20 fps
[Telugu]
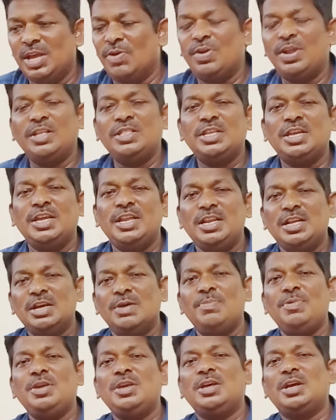ఎవరైతే
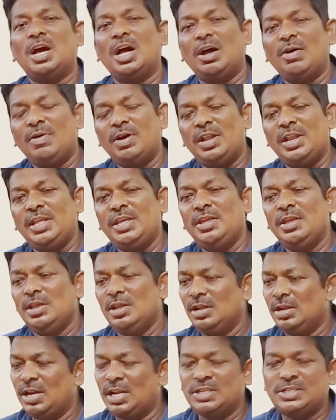ఇన్కమింగ్ కావాలి
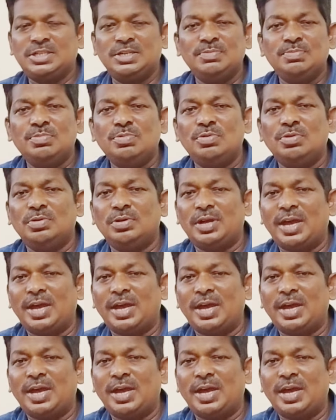నా సిమ్